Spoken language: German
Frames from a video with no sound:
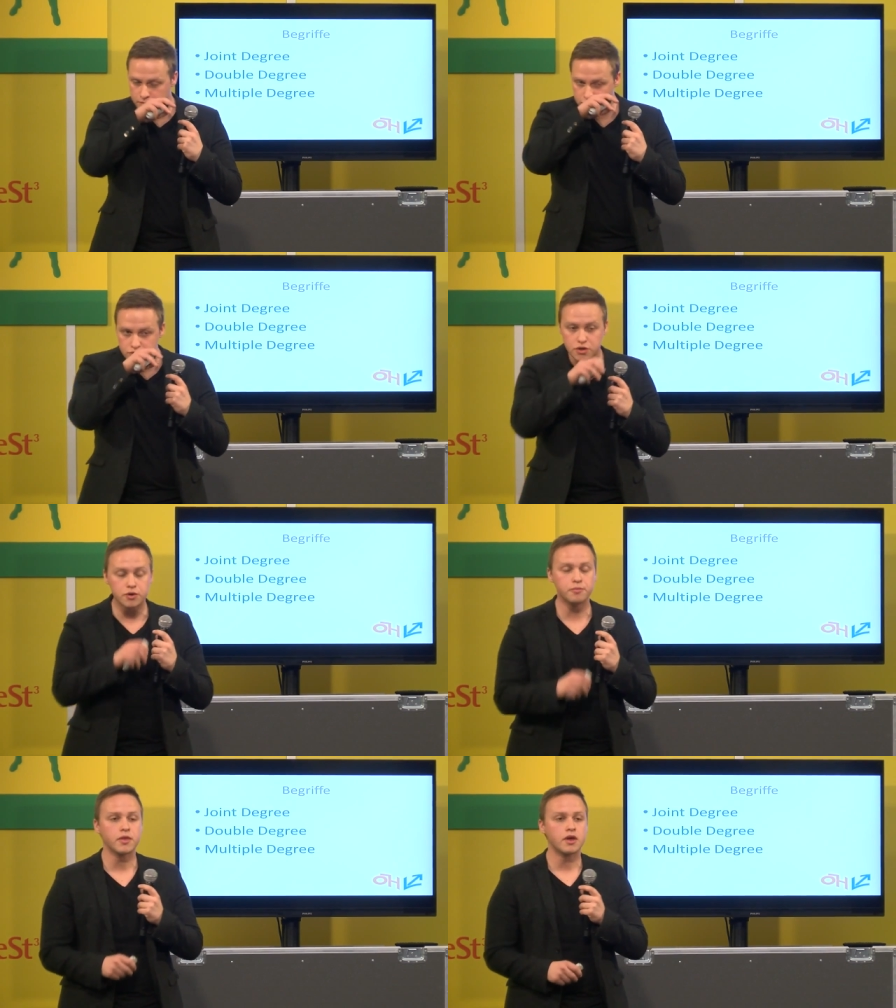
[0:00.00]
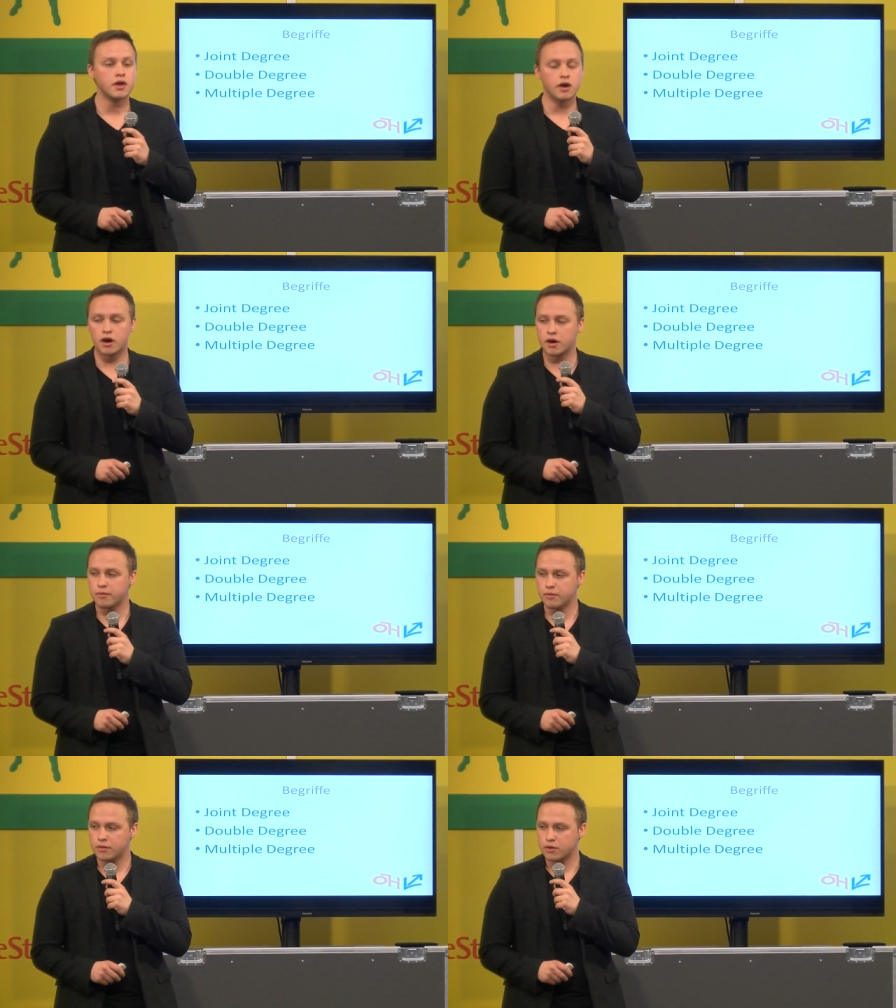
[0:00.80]
Entschuldigung. Äh,
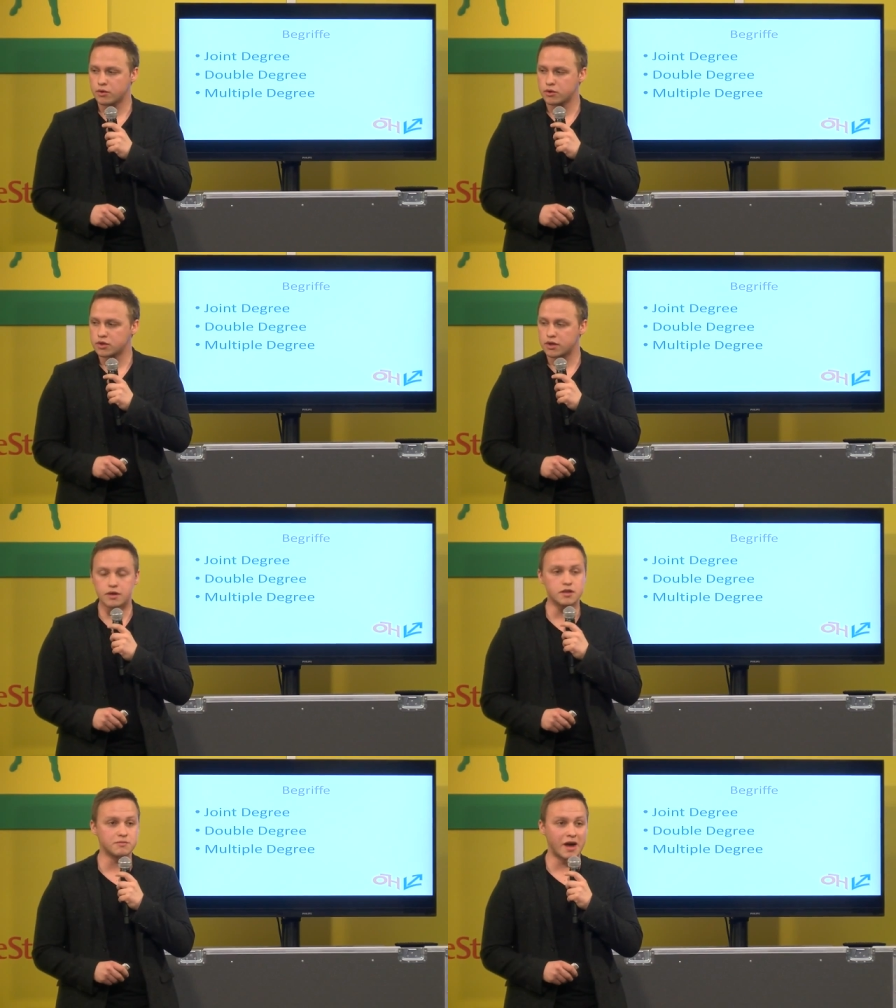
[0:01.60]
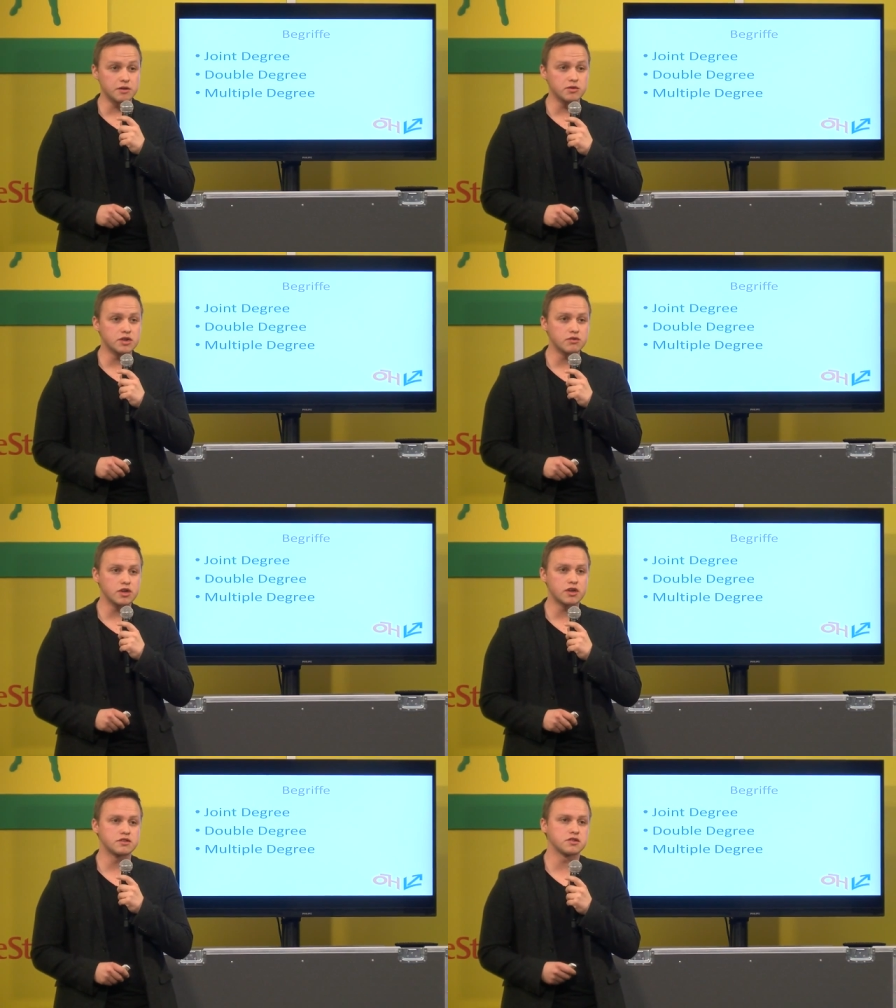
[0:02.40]
und das Multiple Degree
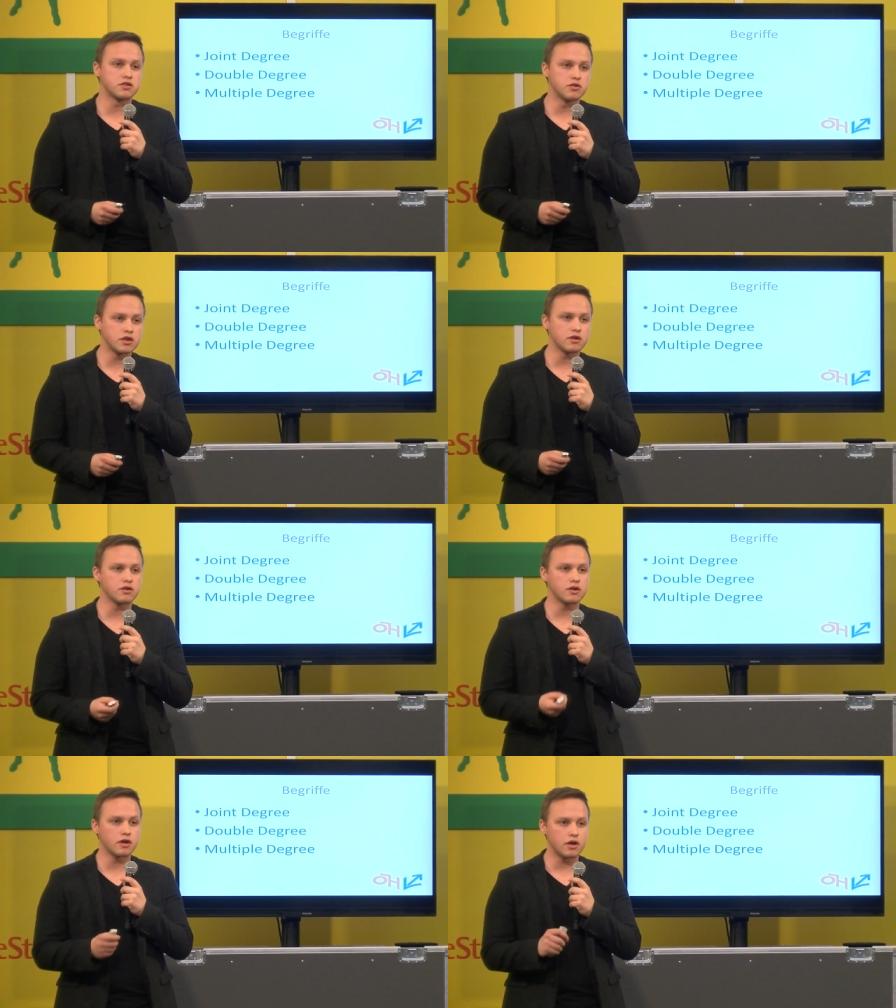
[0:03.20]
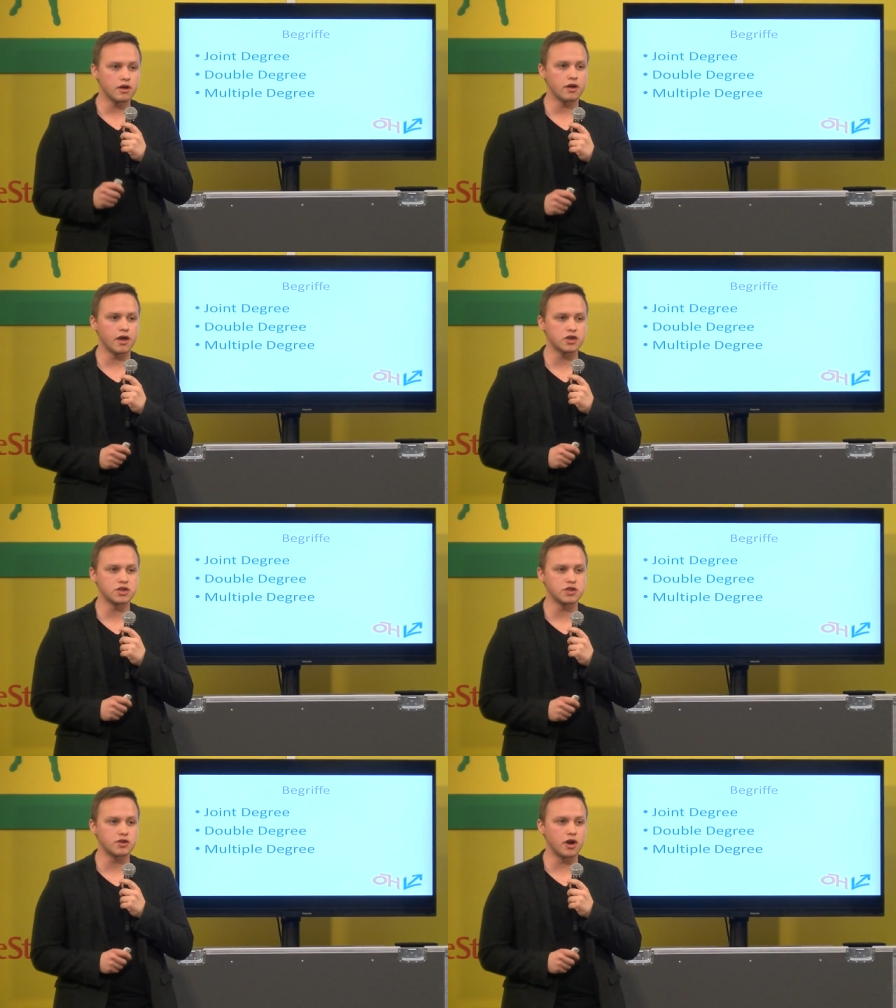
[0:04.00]
kennt ihr natürlich
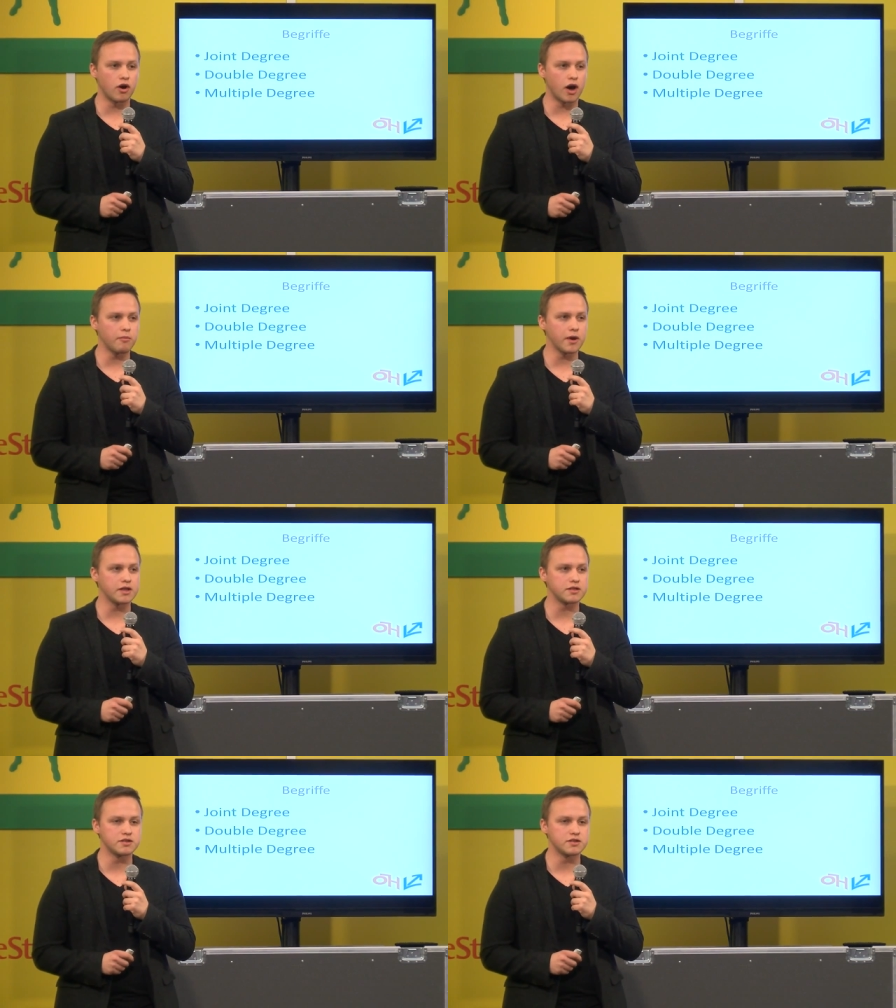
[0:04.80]
eigenständig dann auch ableiten.